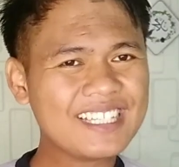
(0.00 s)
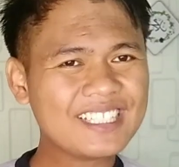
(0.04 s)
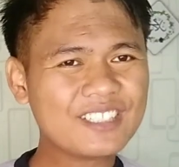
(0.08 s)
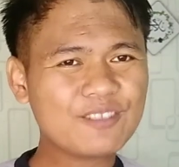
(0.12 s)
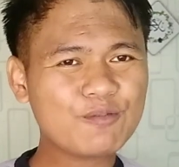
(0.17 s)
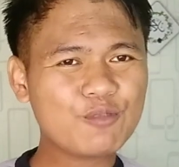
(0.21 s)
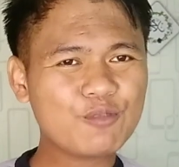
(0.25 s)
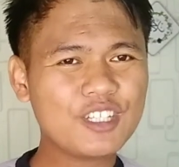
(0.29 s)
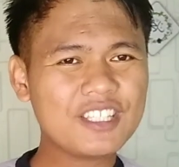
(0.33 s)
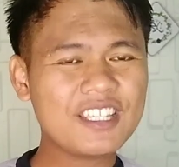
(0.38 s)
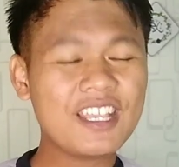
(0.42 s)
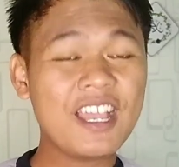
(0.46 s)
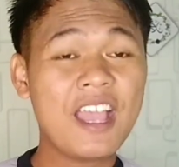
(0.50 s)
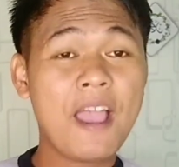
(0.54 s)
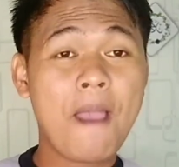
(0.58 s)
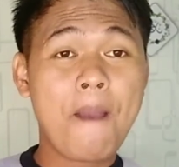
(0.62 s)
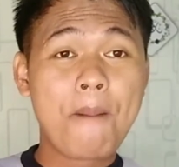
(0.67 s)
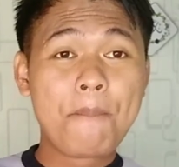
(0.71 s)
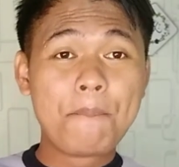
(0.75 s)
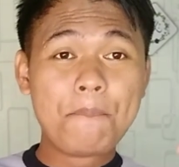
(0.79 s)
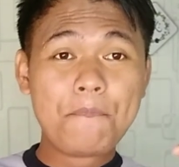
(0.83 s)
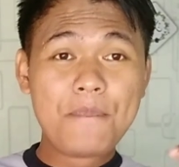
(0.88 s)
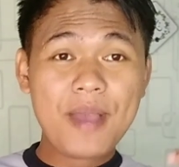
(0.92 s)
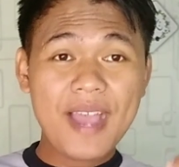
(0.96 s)
kita semuanya
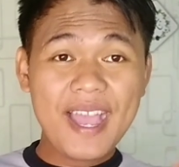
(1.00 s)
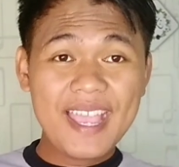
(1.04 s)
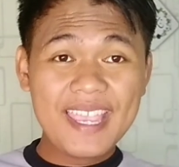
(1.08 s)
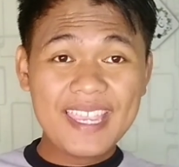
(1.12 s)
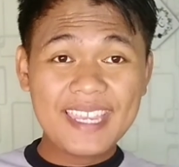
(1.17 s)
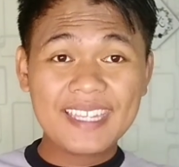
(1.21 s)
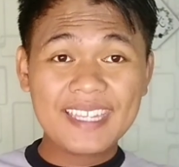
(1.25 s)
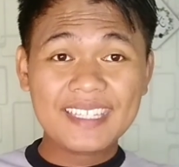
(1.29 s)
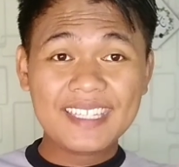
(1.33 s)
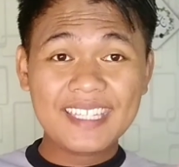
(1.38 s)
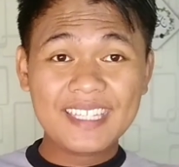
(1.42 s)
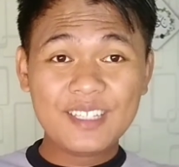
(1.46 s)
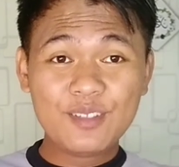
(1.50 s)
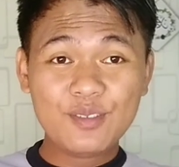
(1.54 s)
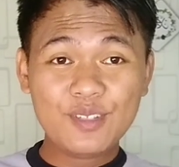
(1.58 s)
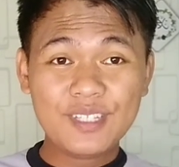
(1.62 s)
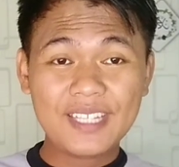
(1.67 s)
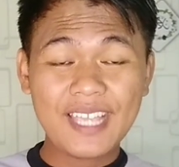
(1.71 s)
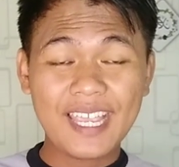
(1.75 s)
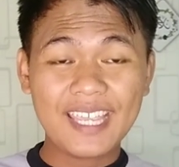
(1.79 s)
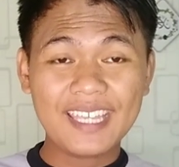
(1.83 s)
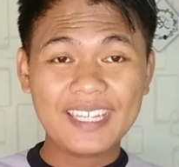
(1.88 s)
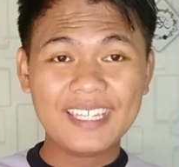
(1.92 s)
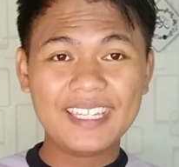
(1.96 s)
baik di
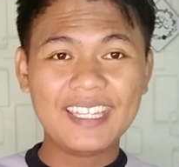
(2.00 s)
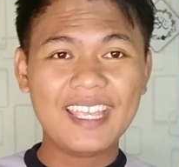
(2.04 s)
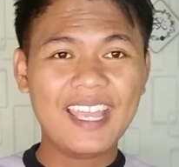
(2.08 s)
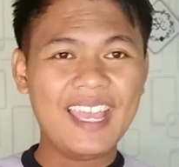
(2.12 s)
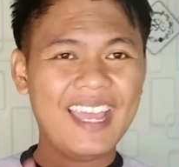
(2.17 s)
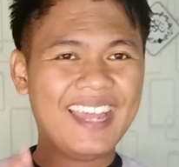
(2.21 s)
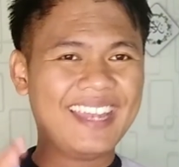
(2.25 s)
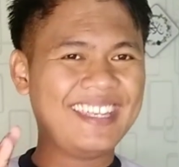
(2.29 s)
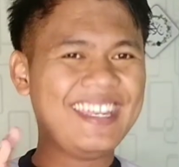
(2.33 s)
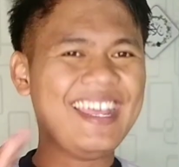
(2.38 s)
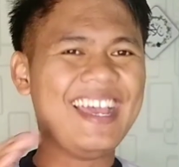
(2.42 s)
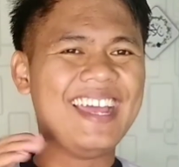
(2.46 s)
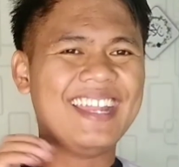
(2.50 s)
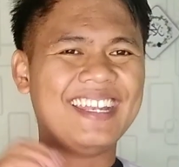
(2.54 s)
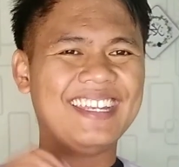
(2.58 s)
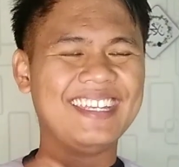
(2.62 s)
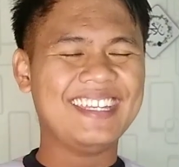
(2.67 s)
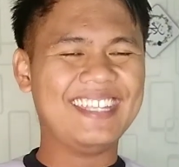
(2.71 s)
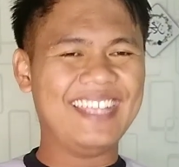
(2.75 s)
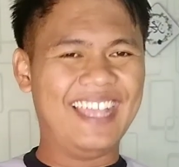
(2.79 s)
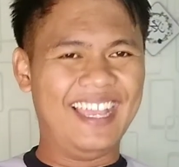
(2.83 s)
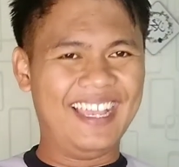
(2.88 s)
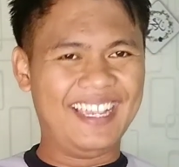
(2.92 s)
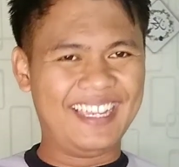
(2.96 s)
dunia ini
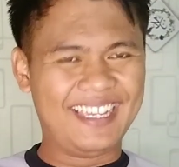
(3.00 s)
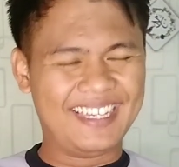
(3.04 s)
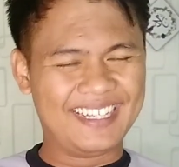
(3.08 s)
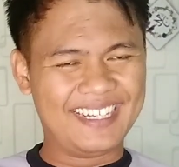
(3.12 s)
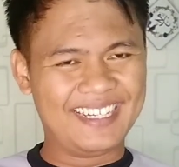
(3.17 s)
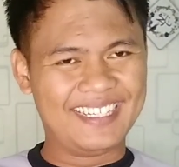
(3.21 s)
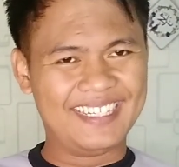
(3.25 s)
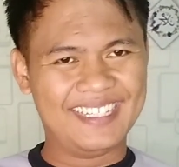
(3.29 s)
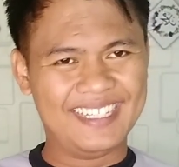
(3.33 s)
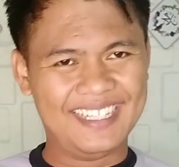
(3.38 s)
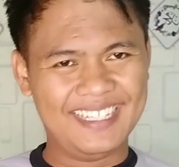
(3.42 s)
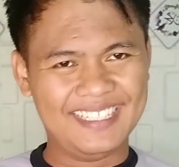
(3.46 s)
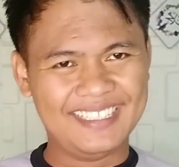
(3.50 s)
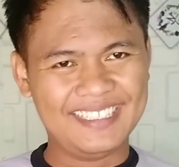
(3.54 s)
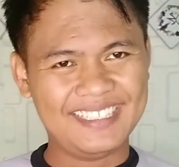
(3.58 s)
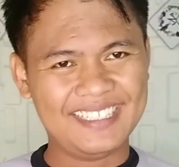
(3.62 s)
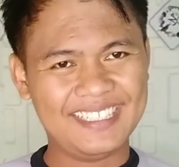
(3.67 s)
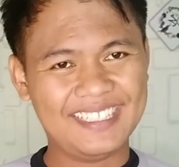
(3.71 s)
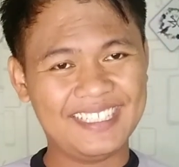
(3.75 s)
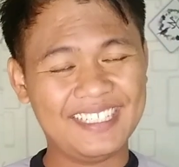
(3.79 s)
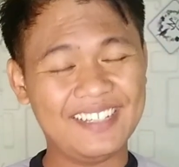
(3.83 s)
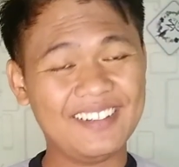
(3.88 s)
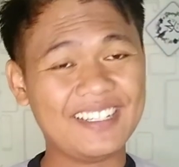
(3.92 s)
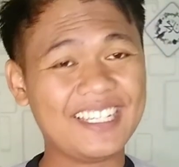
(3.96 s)
dan di akhirat
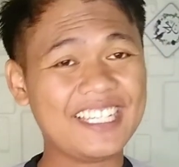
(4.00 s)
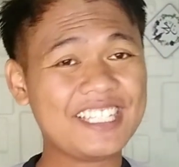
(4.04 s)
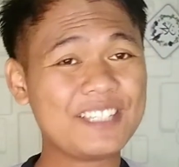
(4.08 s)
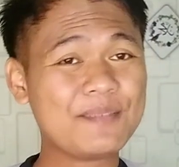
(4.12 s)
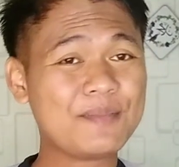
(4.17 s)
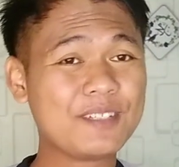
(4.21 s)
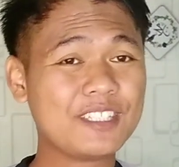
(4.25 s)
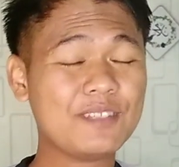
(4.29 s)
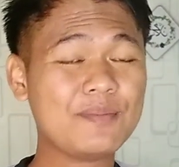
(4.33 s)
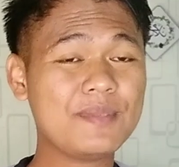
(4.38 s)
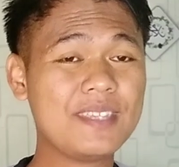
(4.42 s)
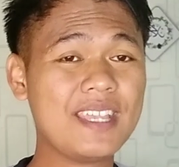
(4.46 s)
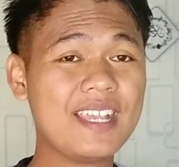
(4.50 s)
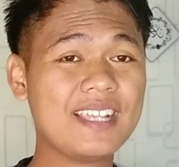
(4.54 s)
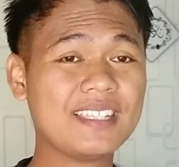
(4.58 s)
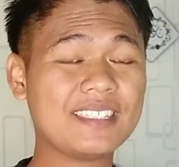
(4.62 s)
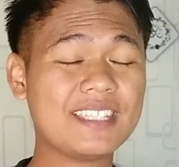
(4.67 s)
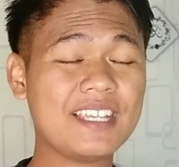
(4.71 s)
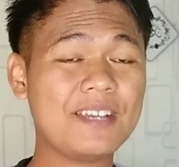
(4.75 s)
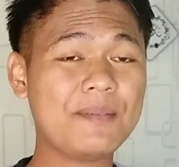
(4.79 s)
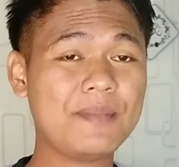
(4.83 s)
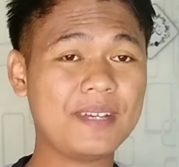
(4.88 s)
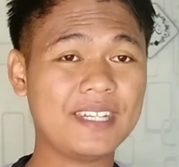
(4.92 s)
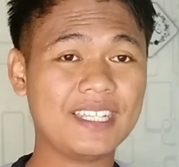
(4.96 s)
nanti oke seperti
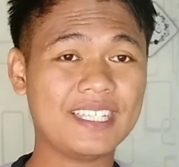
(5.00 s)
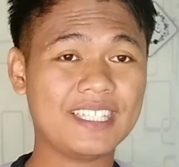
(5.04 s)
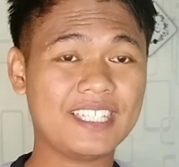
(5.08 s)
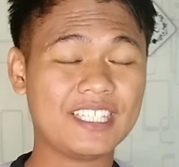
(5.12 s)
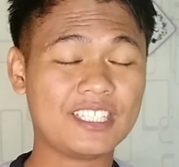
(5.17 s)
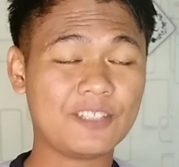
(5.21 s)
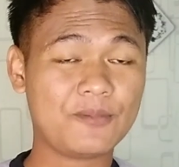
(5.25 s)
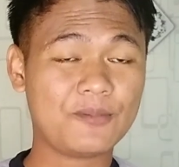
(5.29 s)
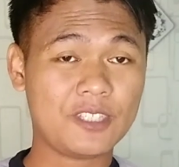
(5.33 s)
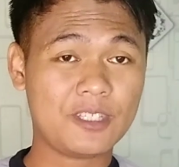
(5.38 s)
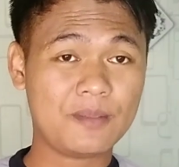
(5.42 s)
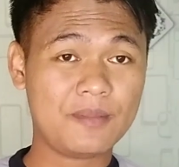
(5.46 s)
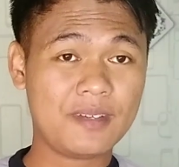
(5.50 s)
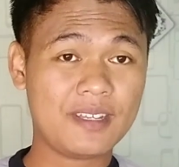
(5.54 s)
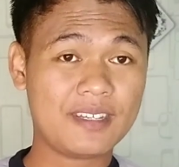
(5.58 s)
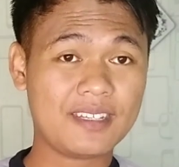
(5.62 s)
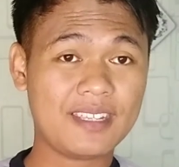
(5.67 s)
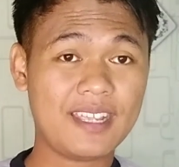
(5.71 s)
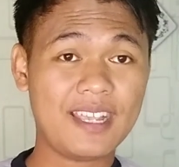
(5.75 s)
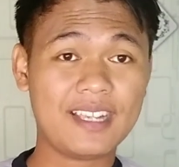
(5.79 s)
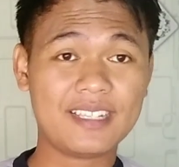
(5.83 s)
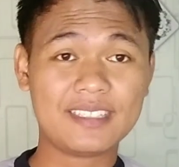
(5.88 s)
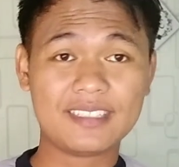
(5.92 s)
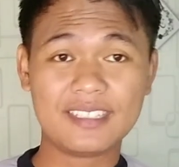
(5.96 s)
biasa mari kita sama-sama
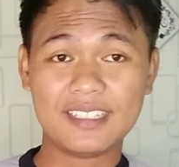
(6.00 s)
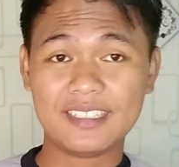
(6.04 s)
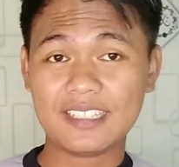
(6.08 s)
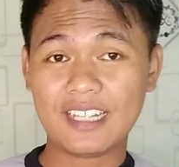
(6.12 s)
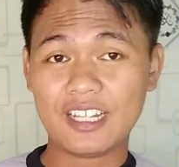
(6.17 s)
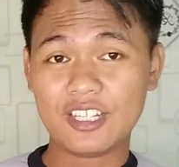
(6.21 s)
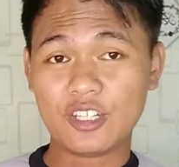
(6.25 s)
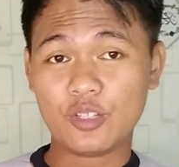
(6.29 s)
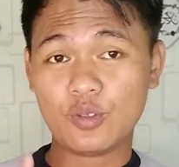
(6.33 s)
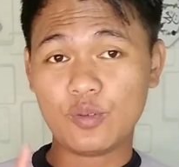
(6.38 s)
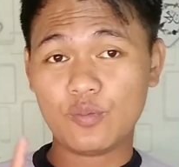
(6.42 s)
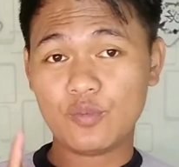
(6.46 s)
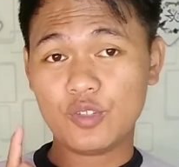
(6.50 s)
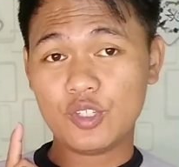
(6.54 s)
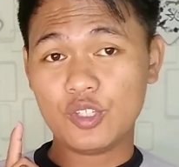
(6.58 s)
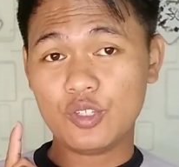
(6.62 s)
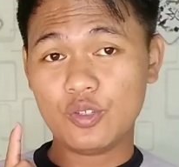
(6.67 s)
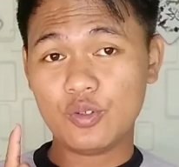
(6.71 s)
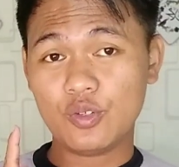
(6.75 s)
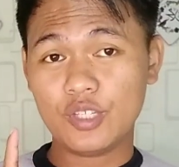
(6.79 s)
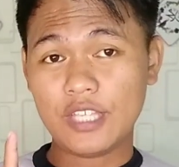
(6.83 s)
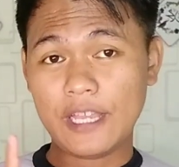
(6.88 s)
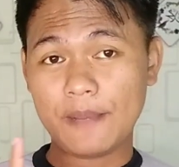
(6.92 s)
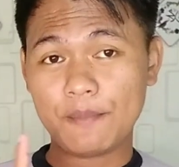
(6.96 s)
reaction salah satu
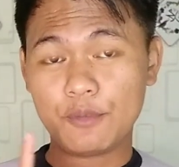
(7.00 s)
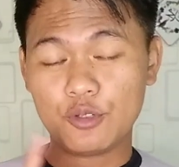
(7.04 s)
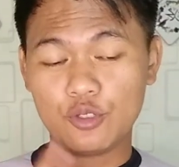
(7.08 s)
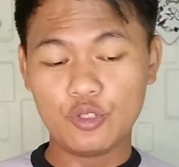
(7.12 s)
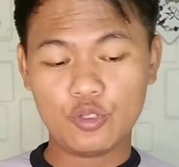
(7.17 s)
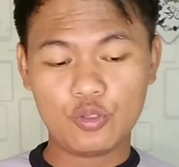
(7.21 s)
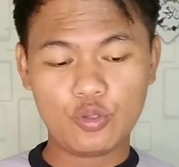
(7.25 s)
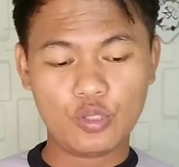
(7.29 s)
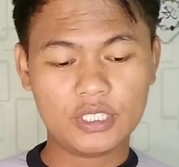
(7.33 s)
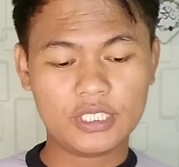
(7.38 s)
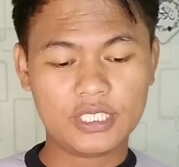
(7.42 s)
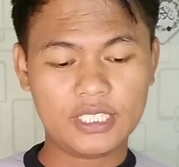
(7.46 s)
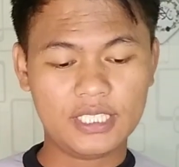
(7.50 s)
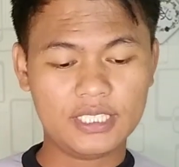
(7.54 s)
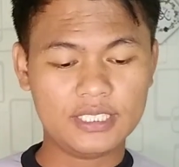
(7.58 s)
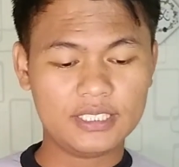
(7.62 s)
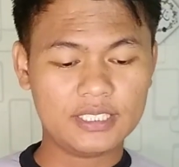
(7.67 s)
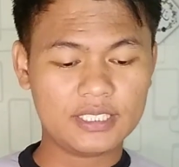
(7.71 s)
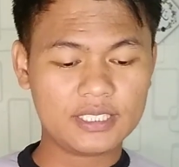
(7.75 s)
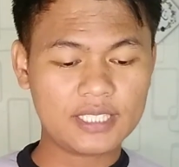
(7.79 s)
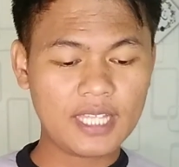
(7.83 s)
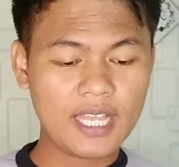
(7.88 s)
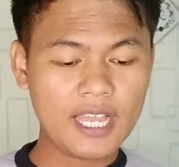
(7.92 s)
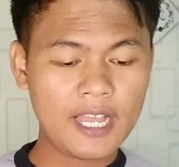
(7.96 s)
video yang berjudul
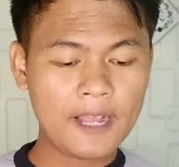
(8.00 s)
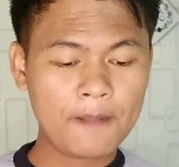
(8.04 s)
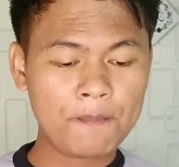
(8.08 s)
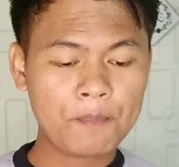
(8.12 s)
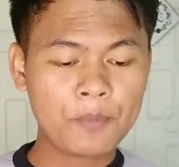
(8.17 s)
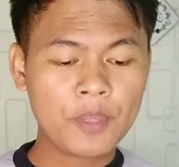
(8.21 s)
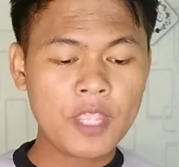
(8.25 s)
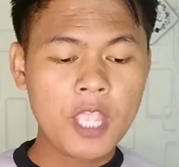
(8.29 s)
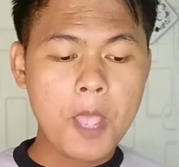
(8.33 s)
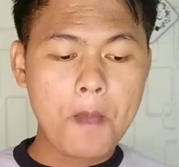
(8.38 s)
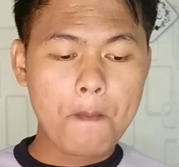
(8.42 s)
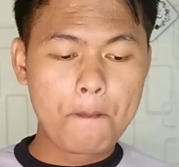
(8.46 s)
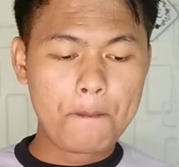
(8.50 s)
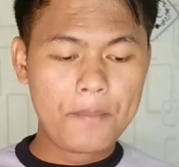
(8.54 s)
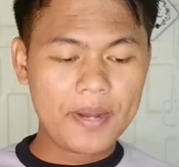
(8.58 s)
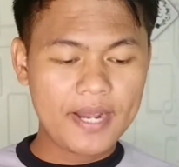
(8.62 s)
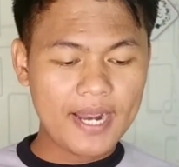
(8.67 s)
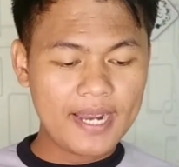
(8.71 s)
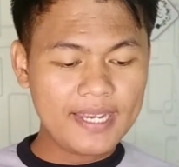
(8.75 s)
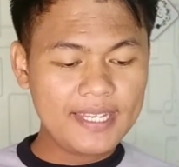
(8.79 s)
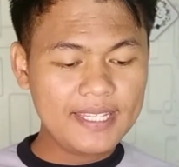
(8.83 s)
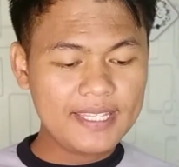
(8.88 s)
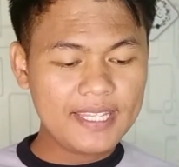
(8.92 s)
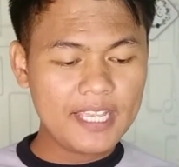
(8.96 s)
tentang
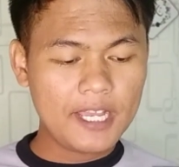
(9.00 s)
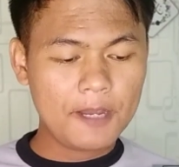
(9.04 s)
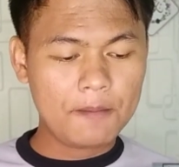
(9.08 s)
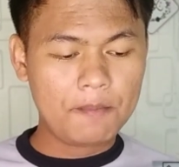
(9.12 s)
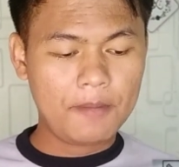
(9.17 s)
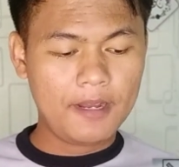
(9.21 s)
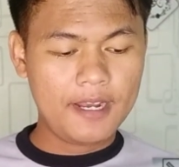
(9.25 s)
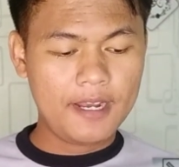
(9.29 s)
beraninya